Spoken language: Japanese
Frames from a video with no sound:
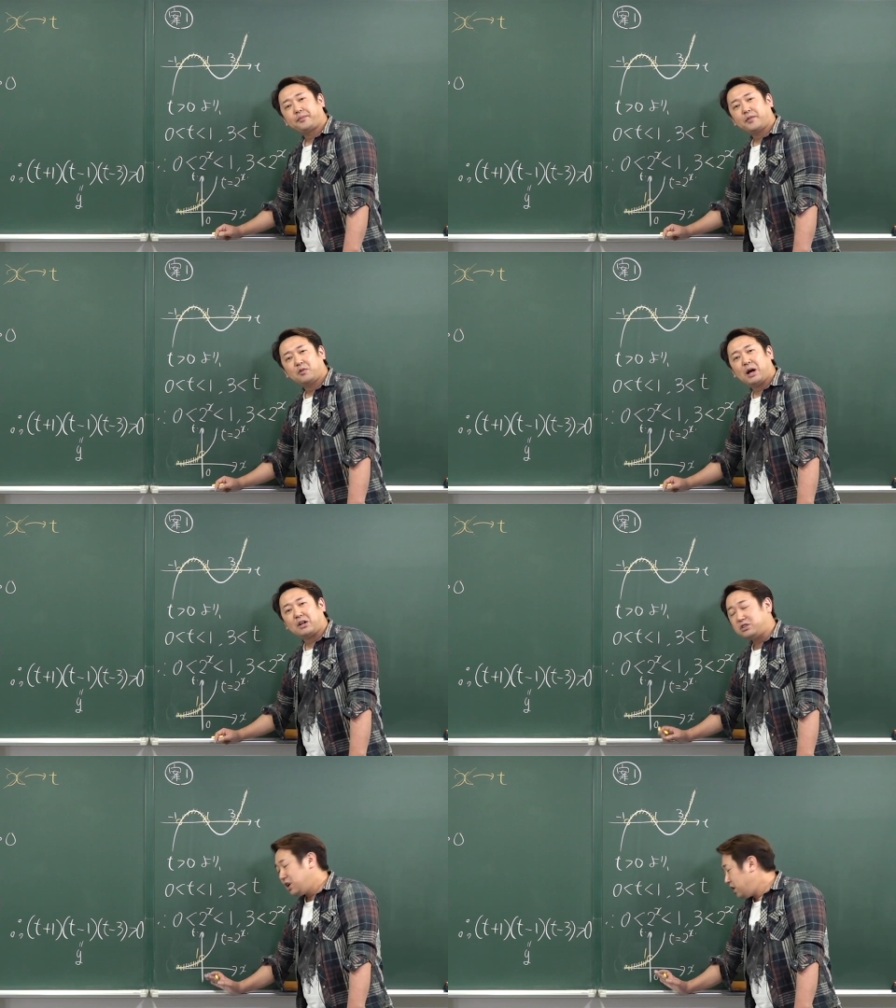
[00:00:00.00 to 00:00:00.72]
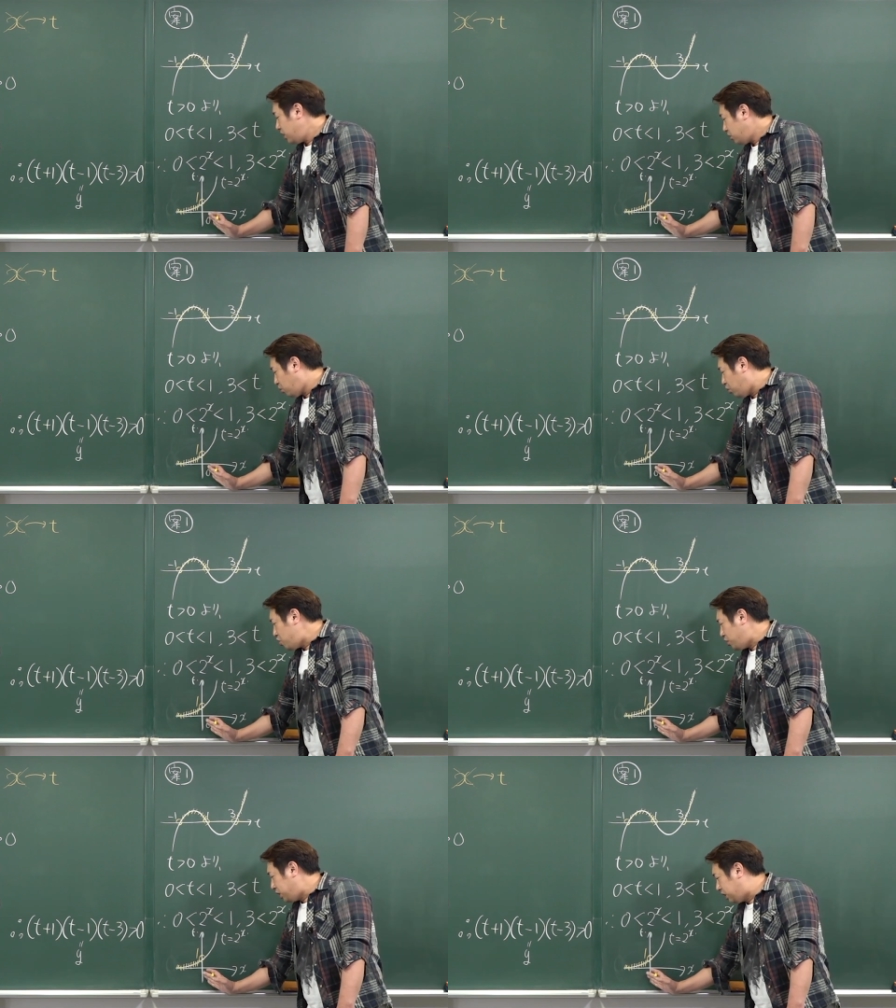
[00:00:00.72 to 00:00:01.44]
わかるここ
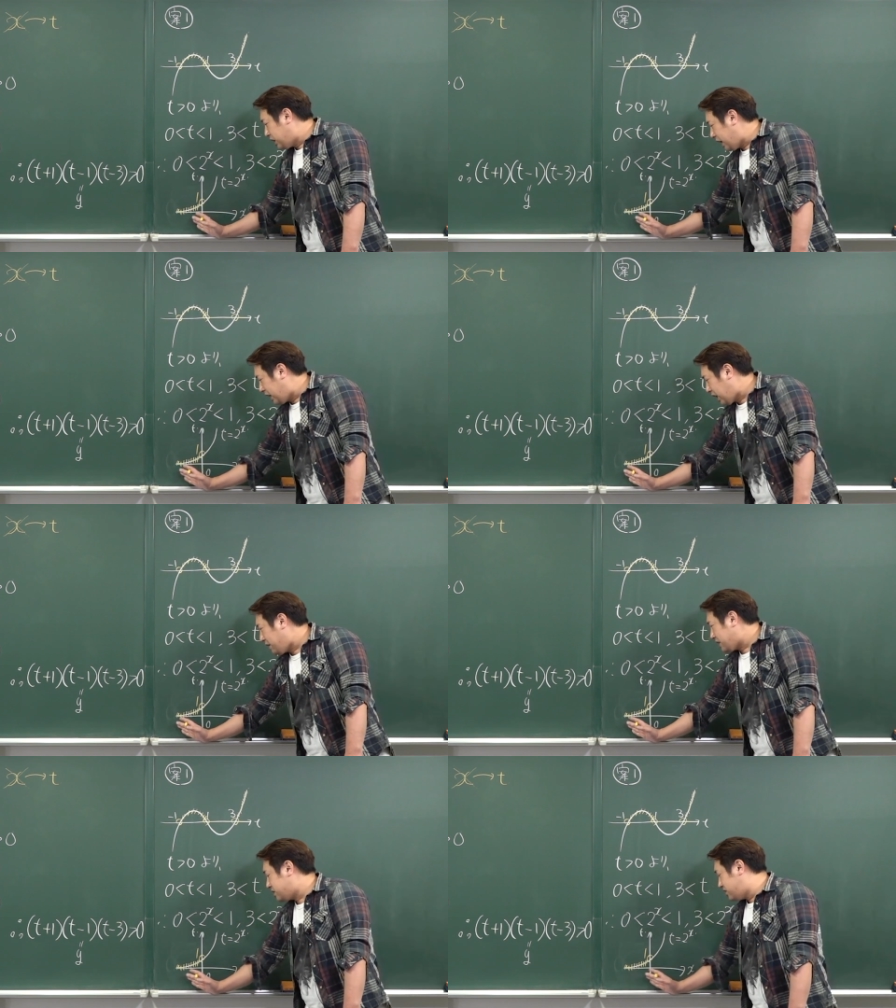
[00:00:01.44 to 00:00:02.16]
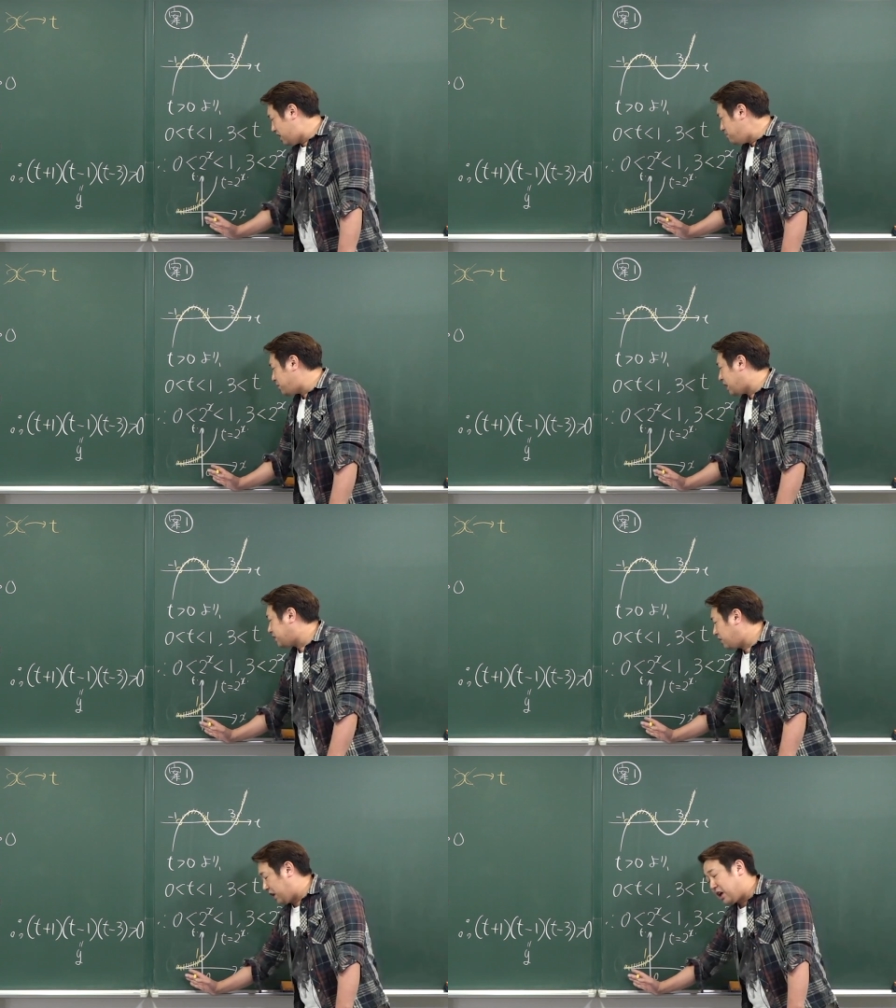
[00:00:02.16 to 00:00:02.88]
より左側全部な
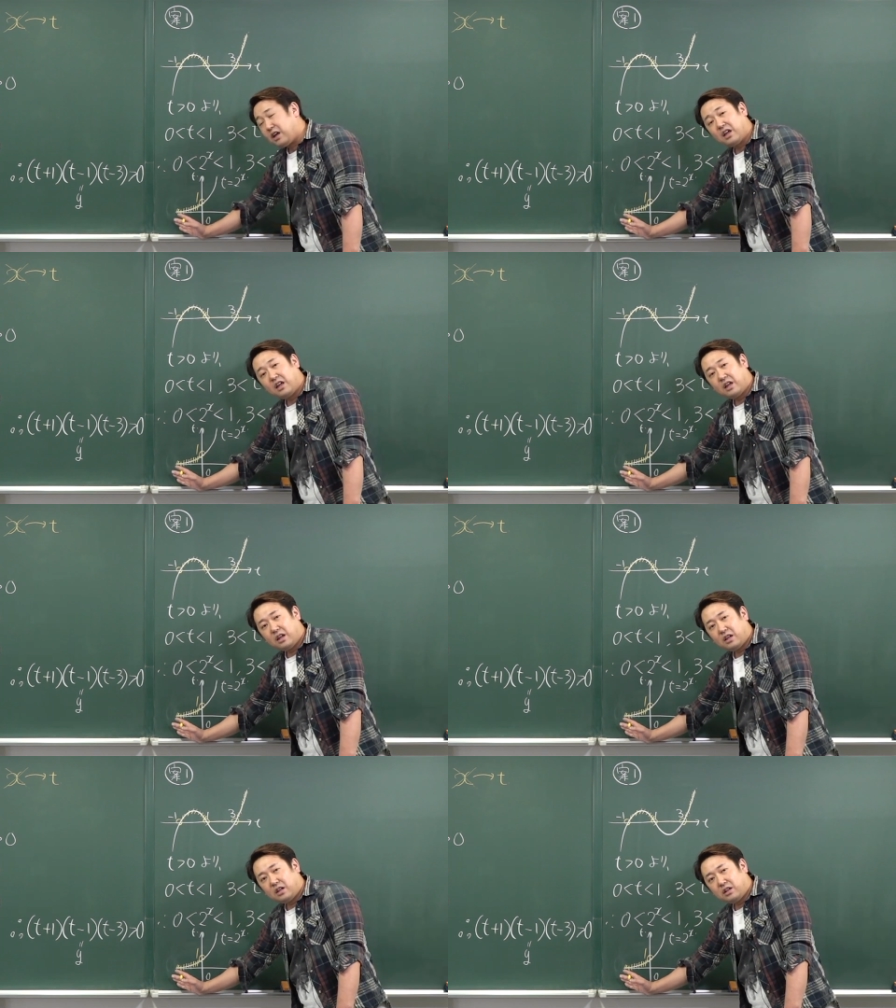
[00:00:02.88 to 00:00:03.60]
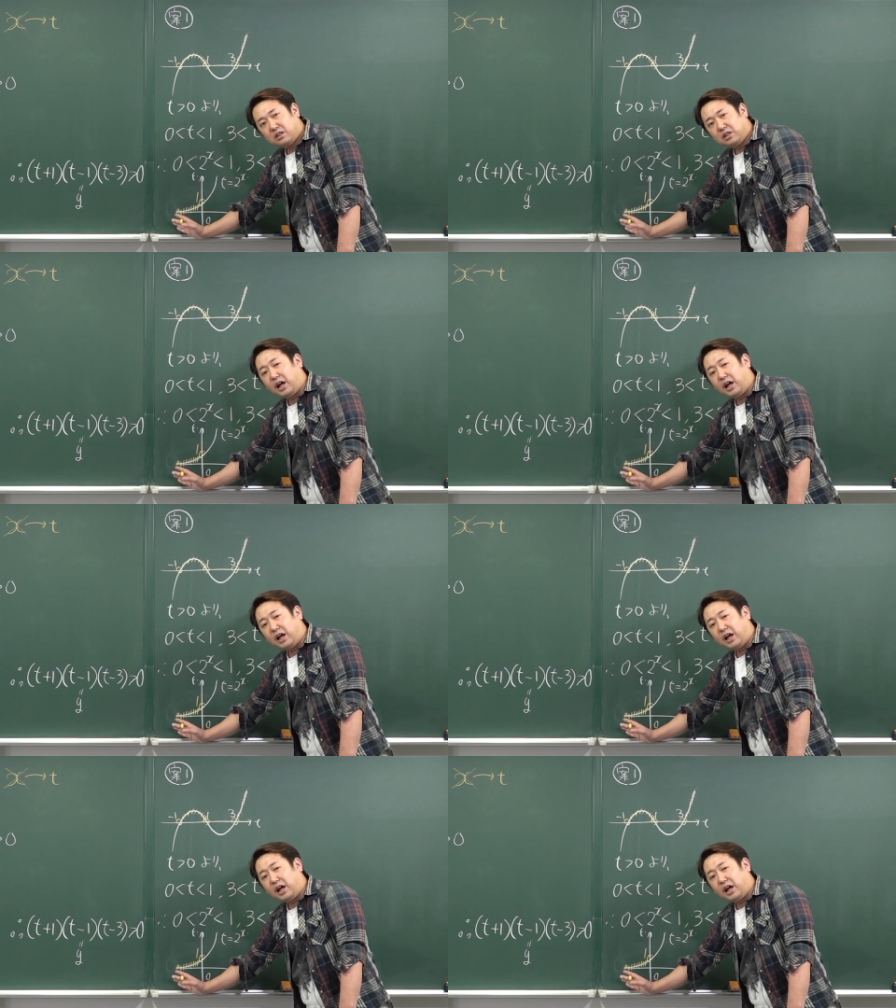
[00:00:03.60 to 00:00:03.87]
んだよね。だか